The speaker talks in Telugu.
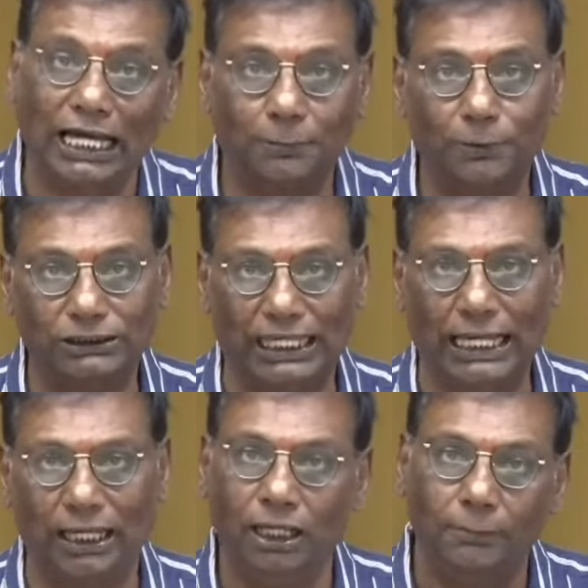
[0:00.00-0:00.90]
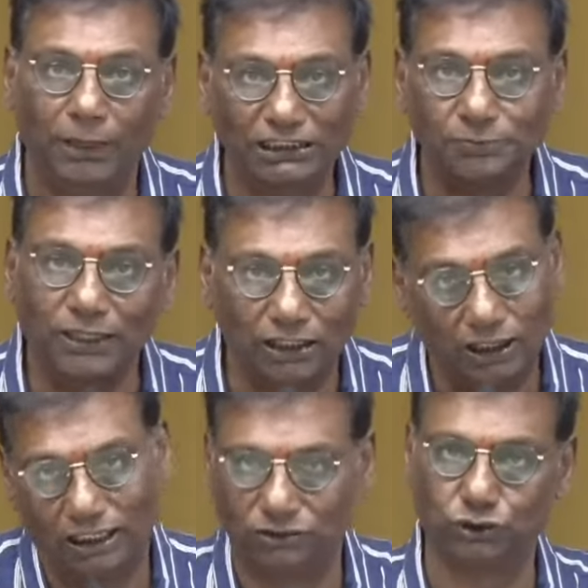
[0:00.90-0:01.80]
లేకపోతే ప్రెస్
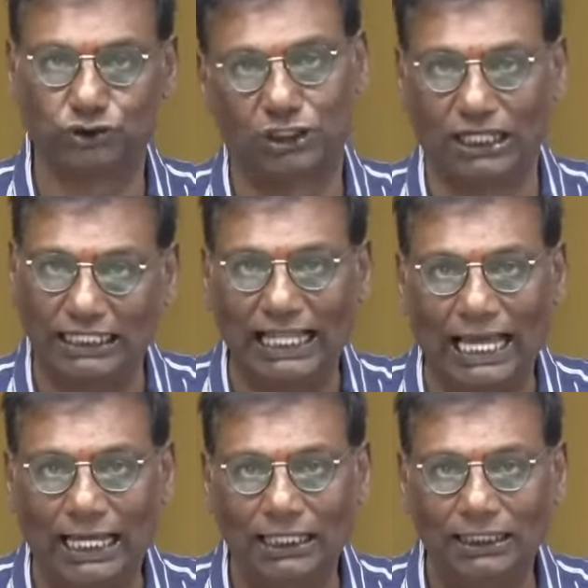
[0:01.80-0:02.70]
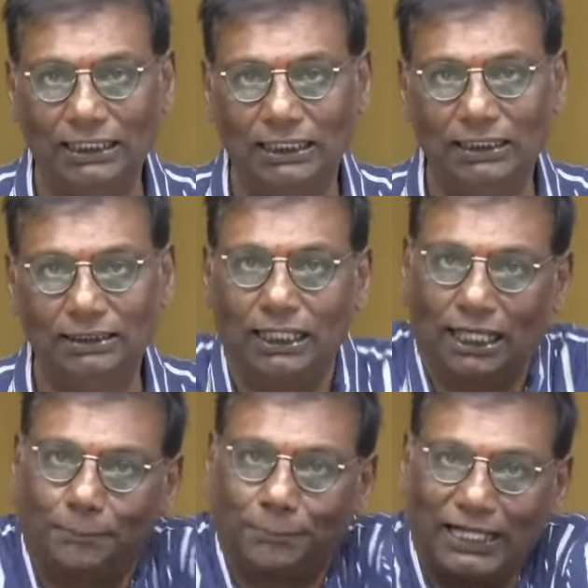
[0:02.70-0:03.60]
మీట్లో నన్ను చూస్తున్నా కదా
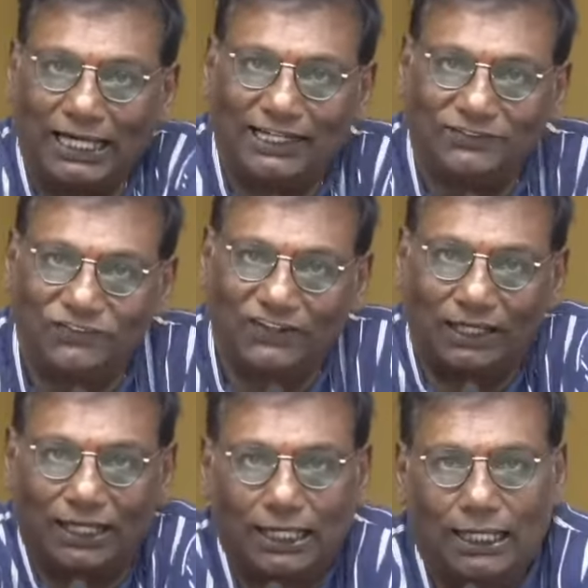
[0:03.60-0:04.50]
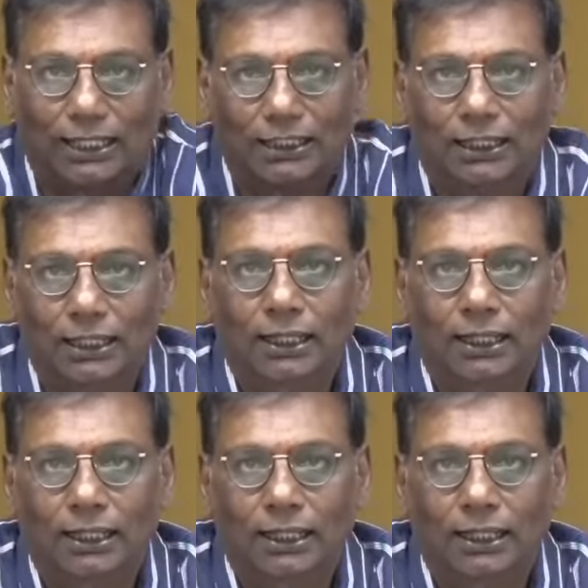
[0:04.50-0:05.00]
నేను ఎప్పుడైనా ఇటు చూశారు నన్న